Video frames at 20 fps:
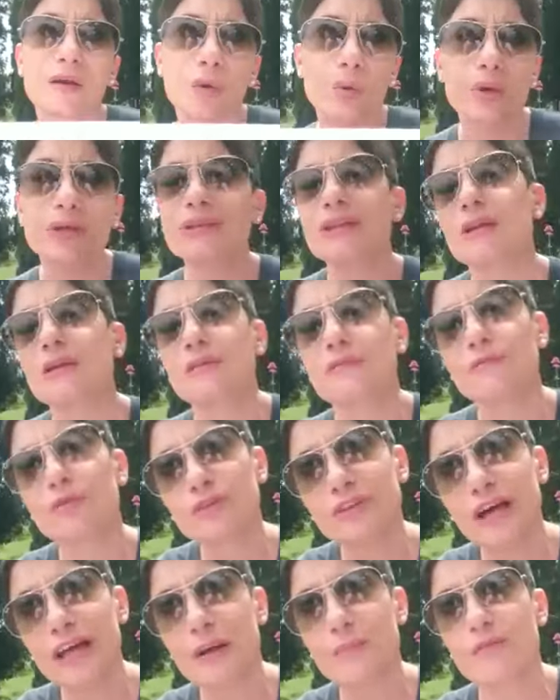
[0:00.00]
Quindi
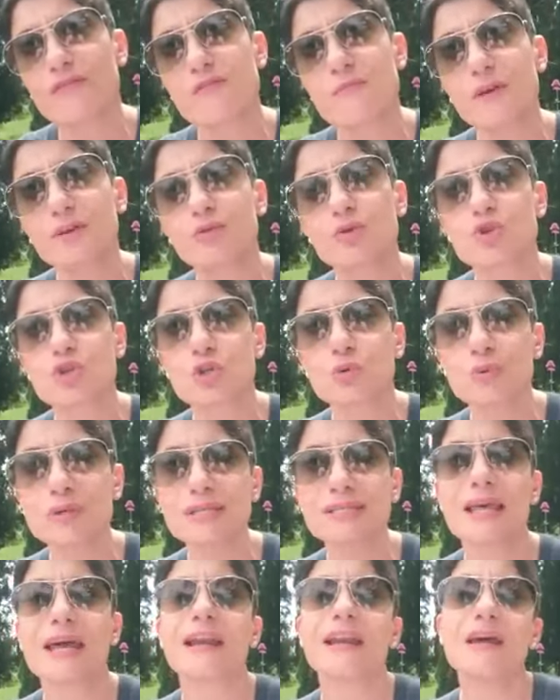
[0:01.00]
votare Movimento 5
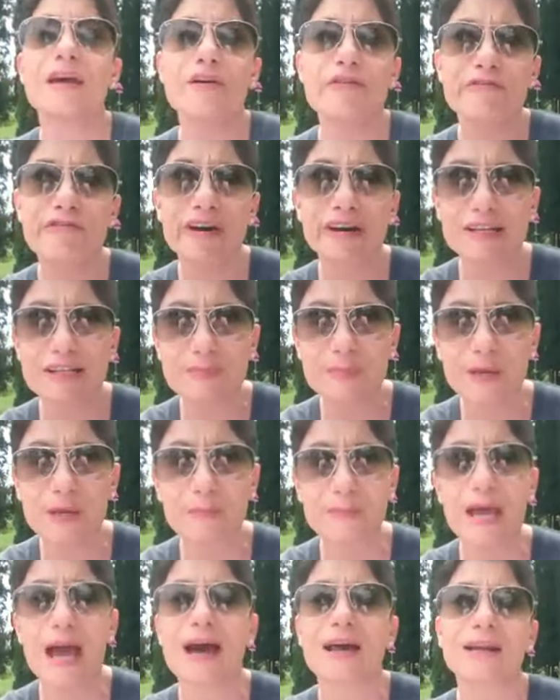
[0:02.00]
Stelle fa
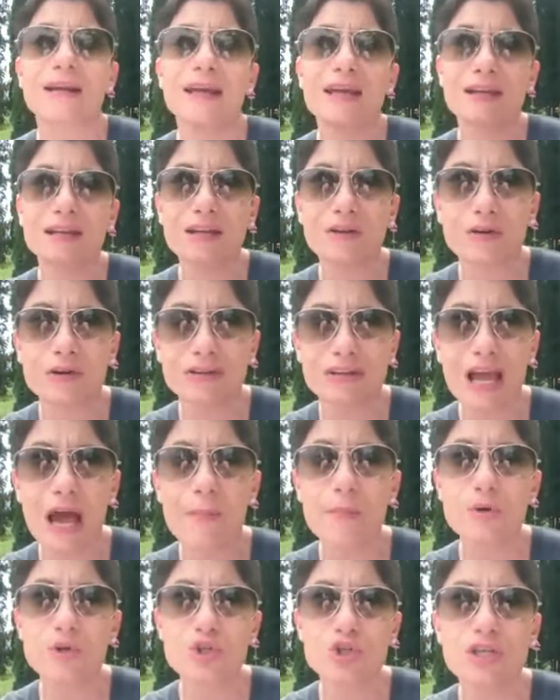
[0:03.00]
risparmiare e
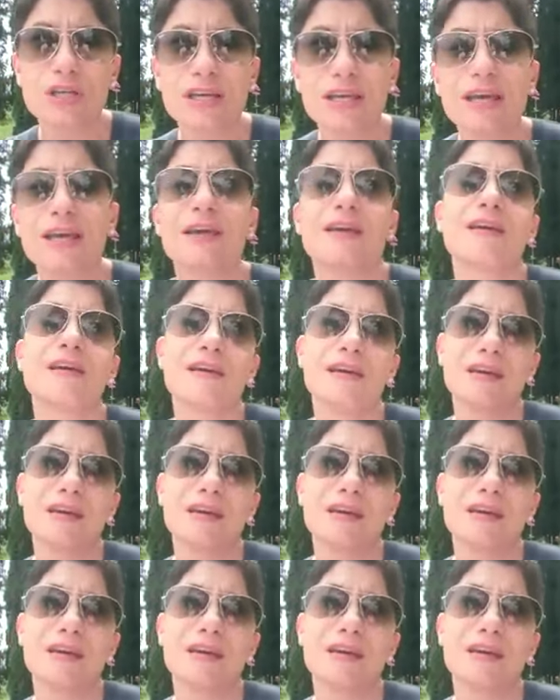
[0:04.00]
ricordiamoci che